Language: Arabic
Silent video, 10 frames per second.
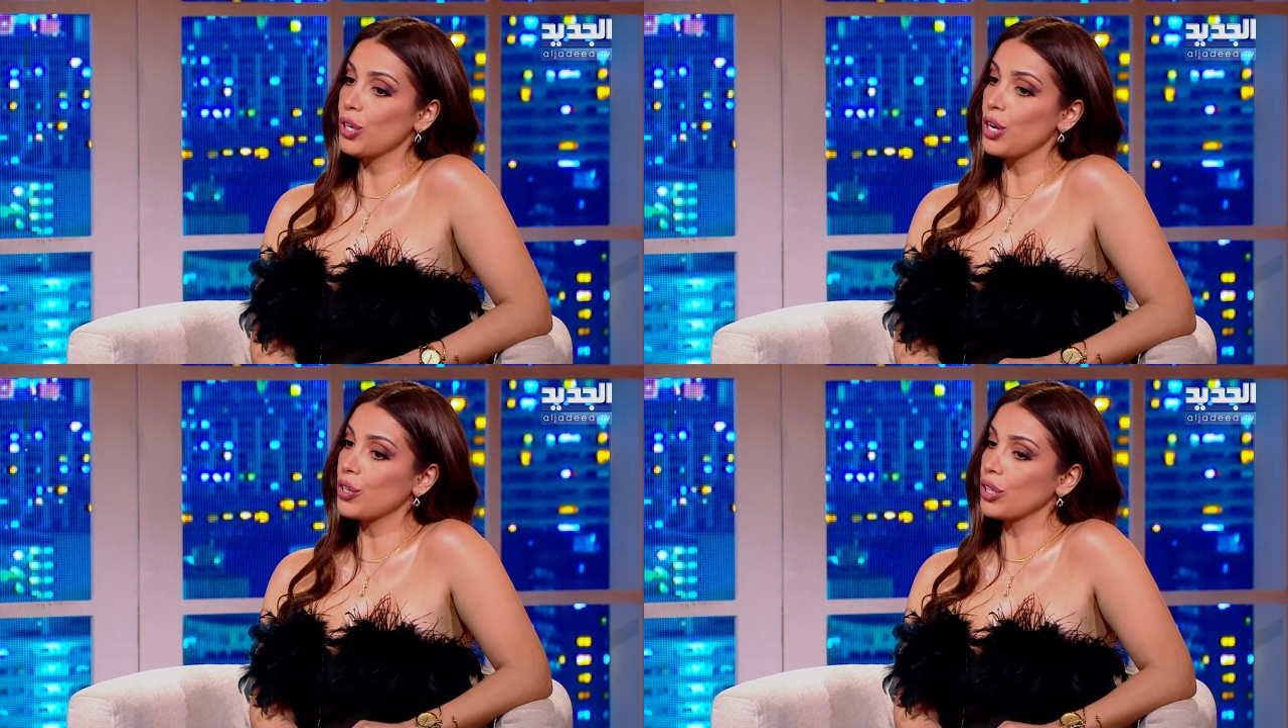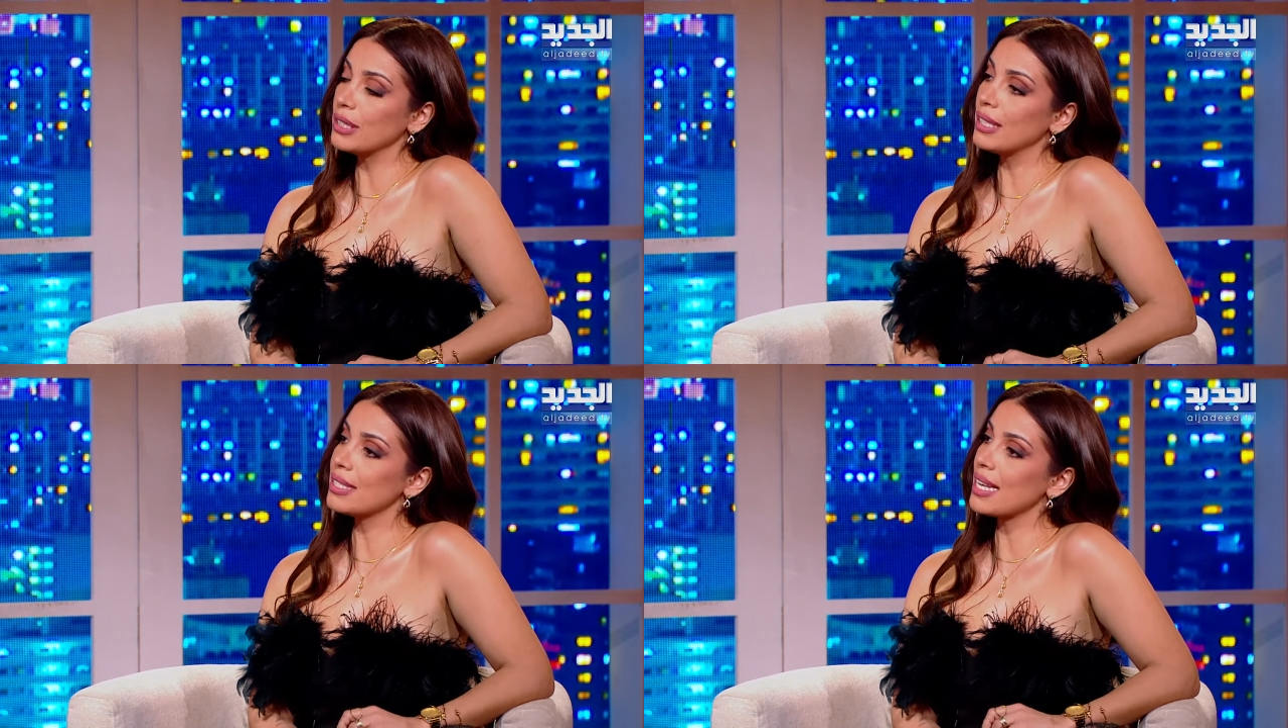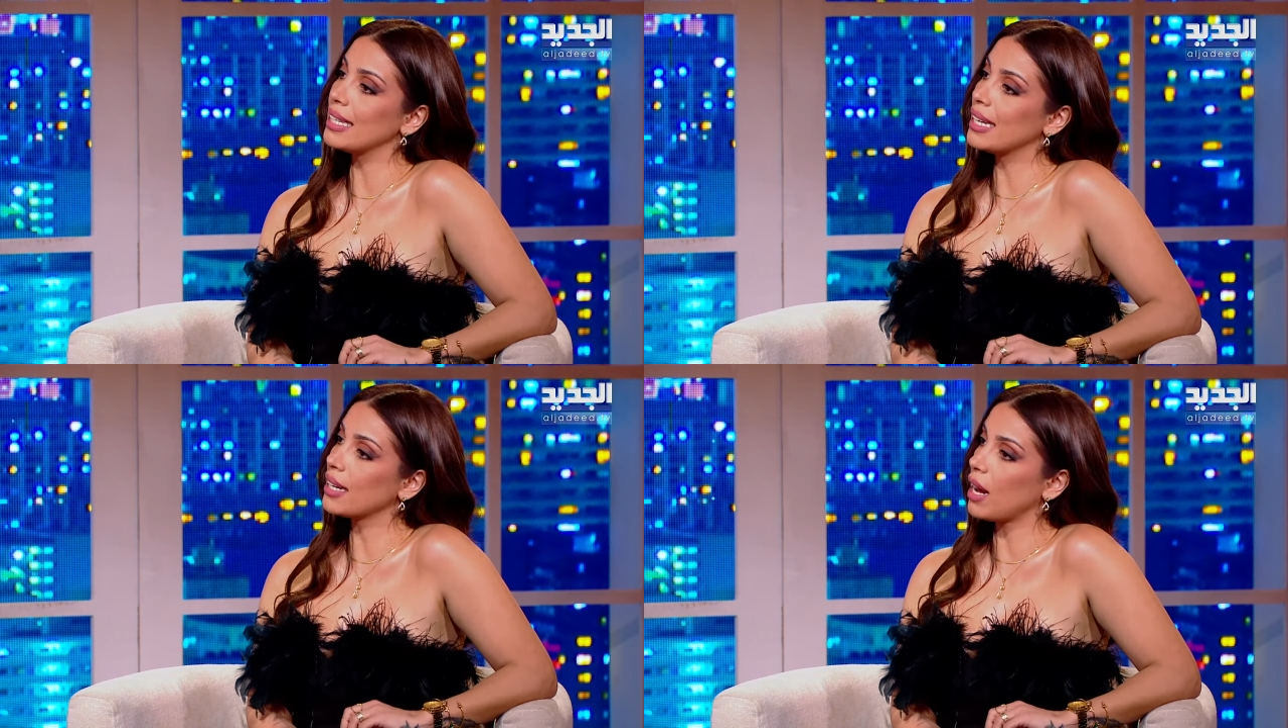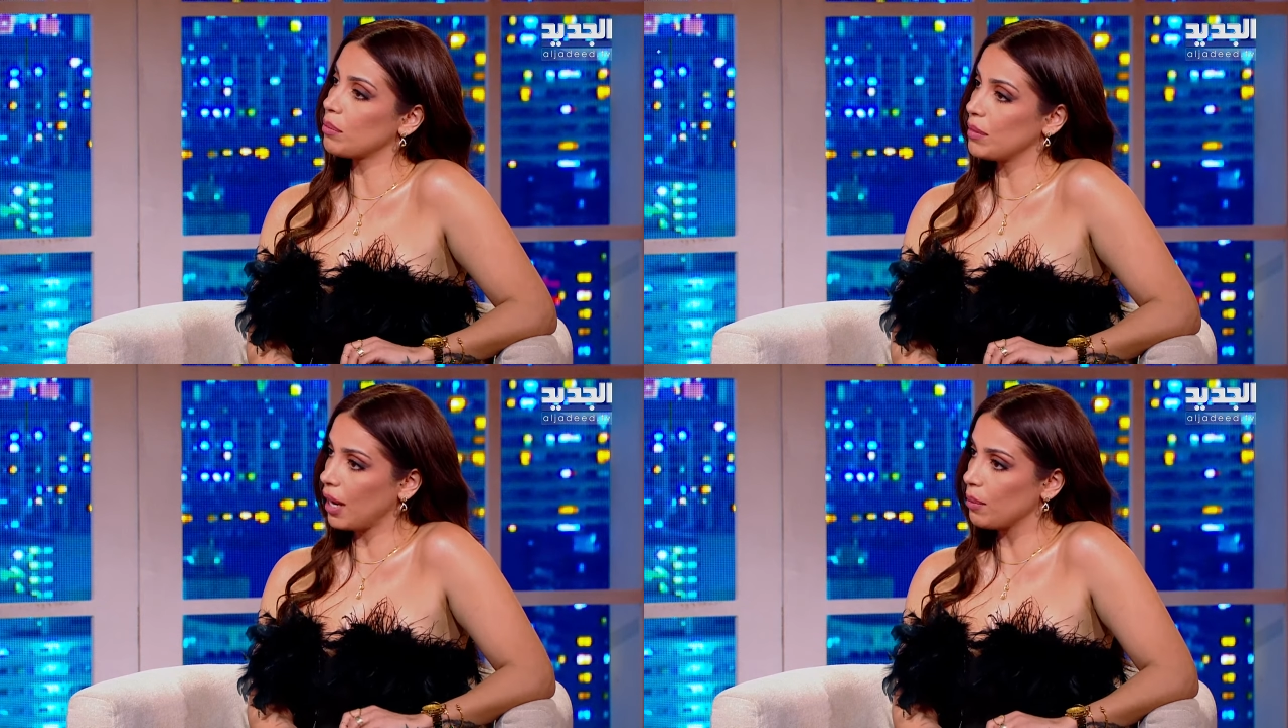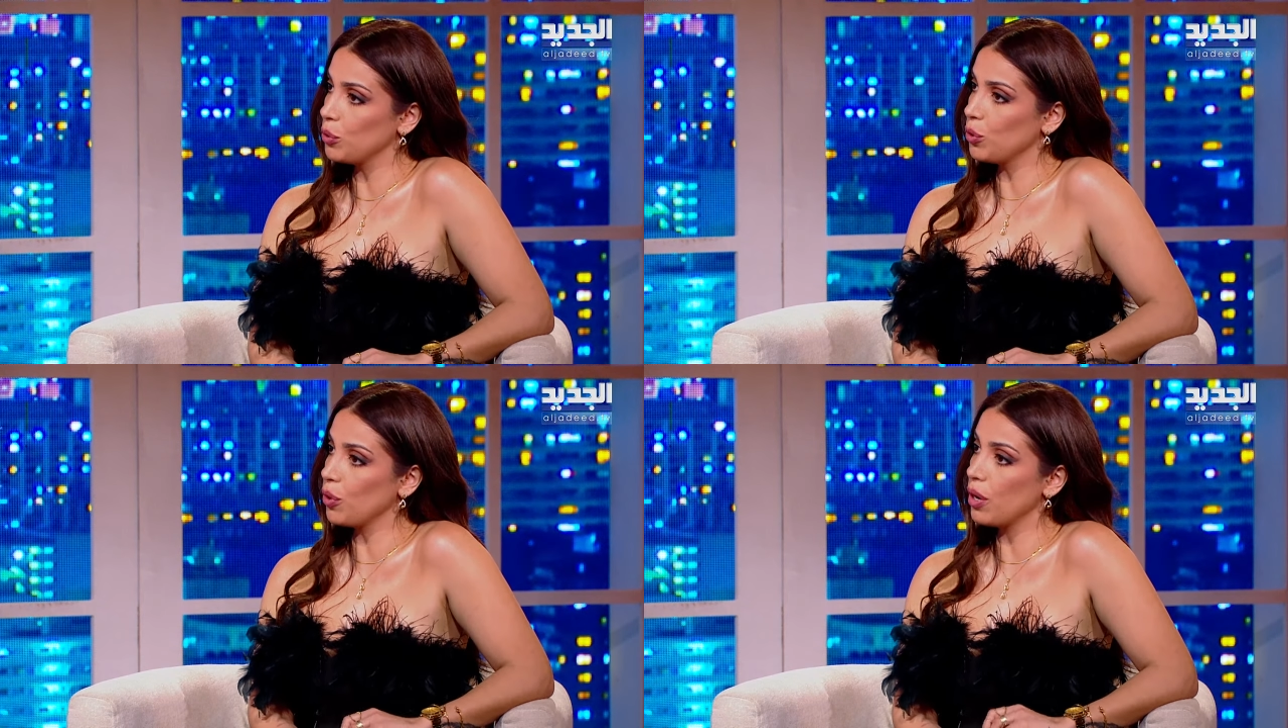الكونتنت اللي نحن عم
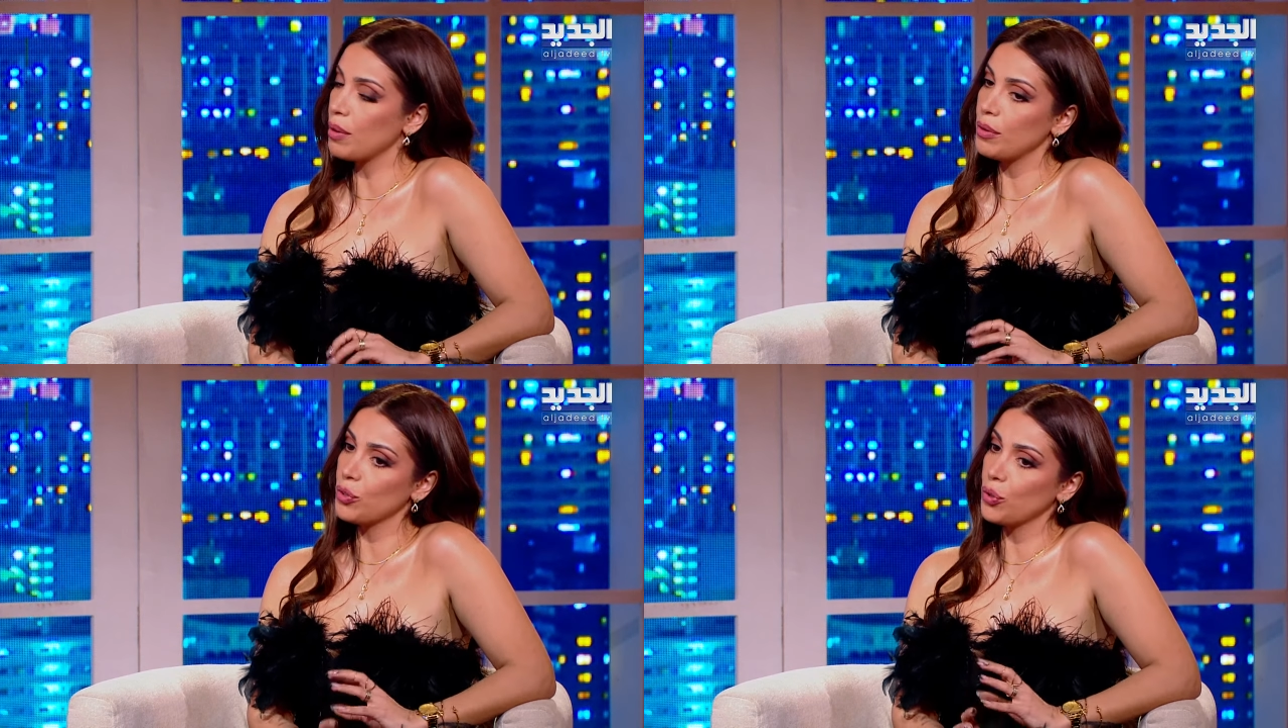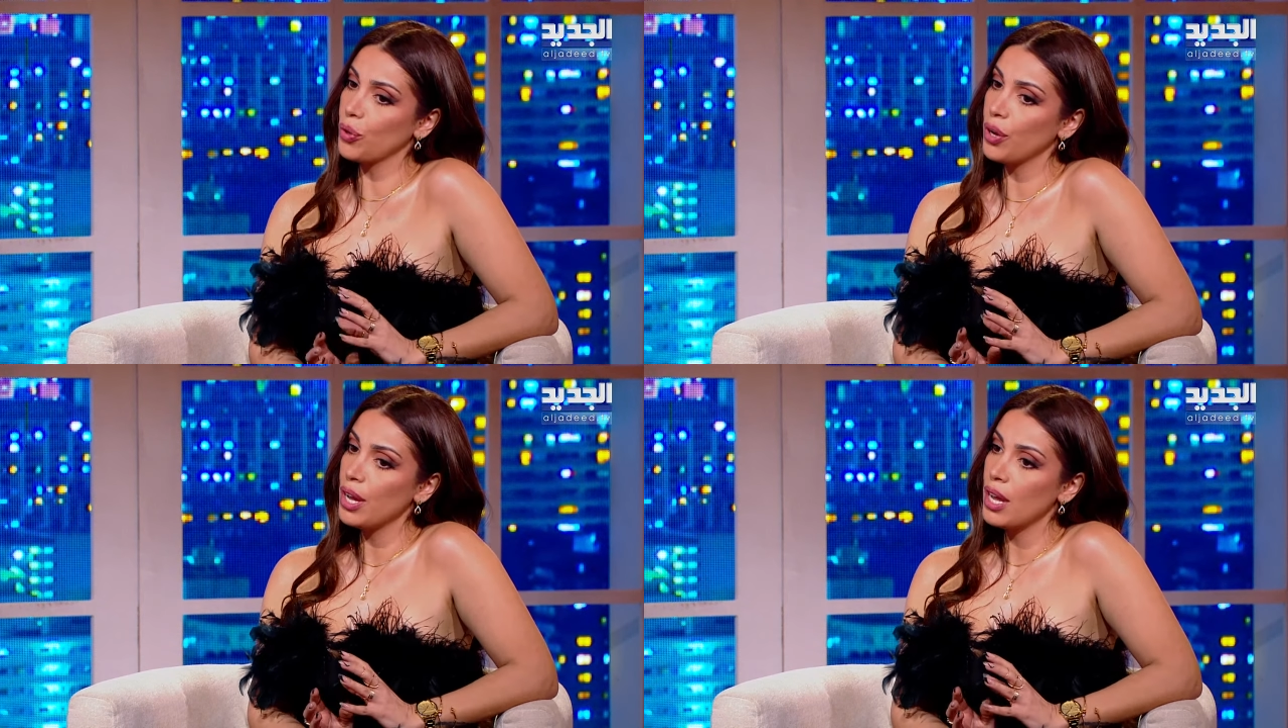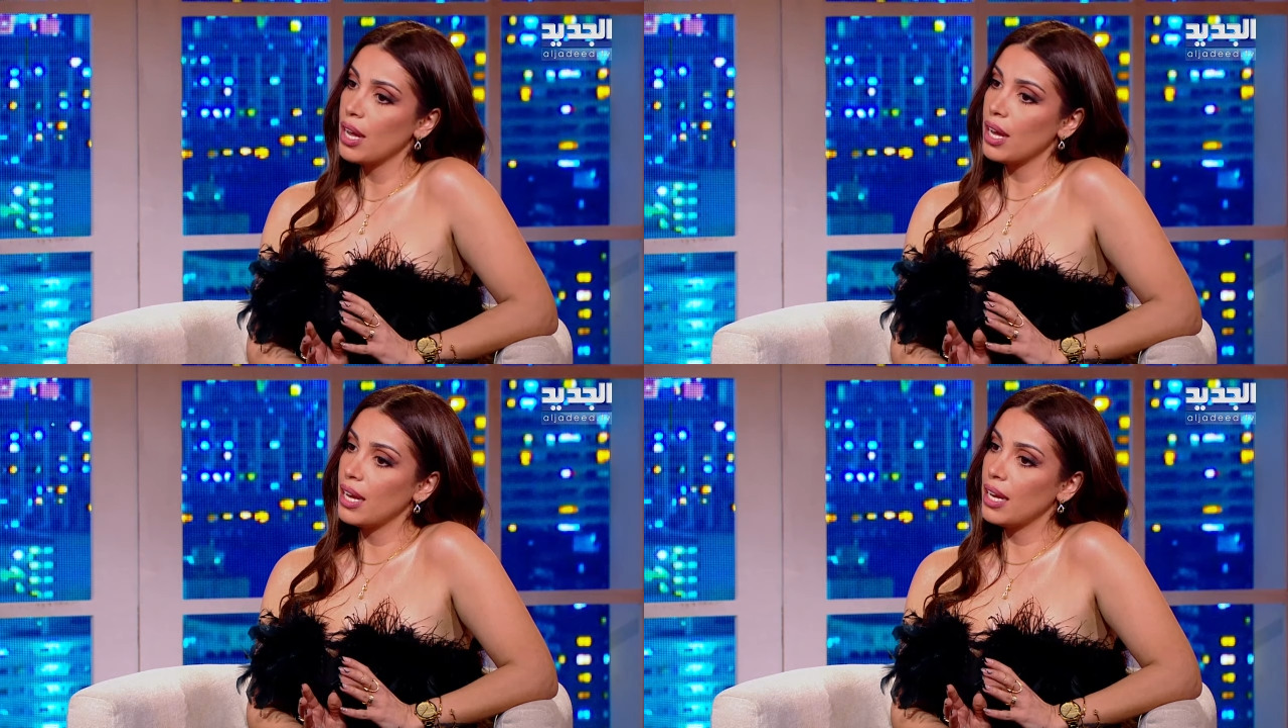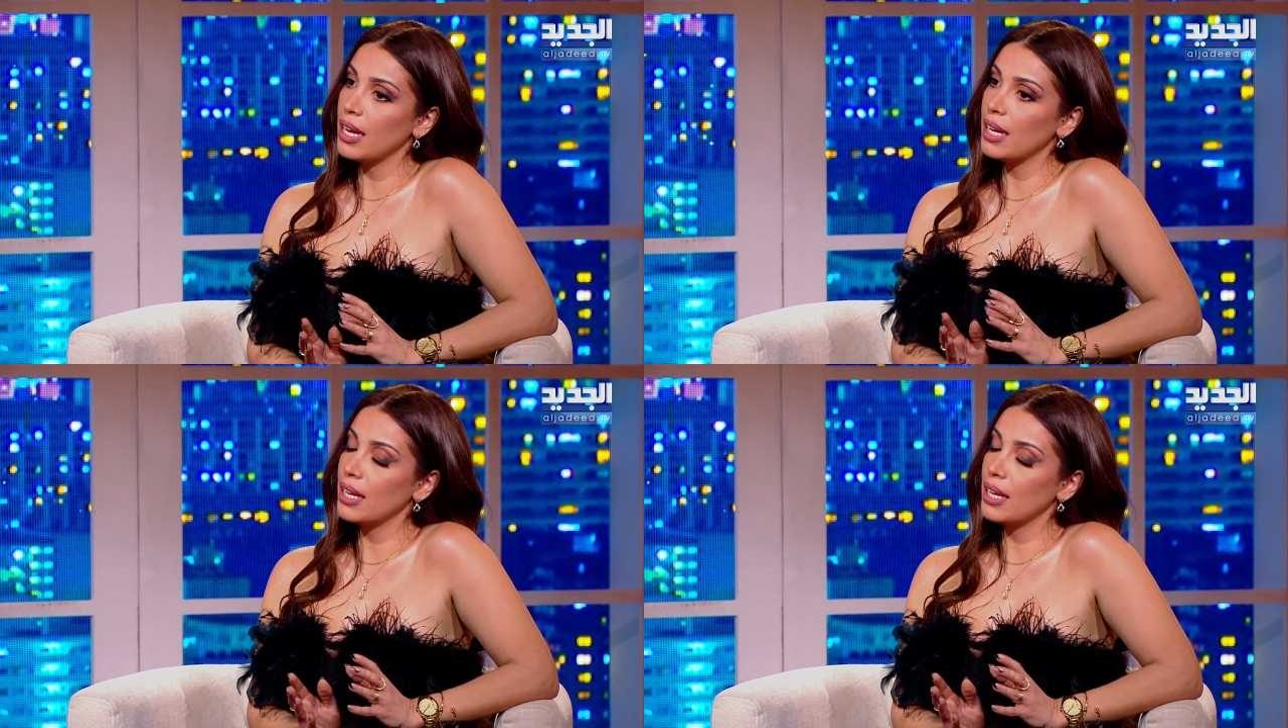نعمله انه آه،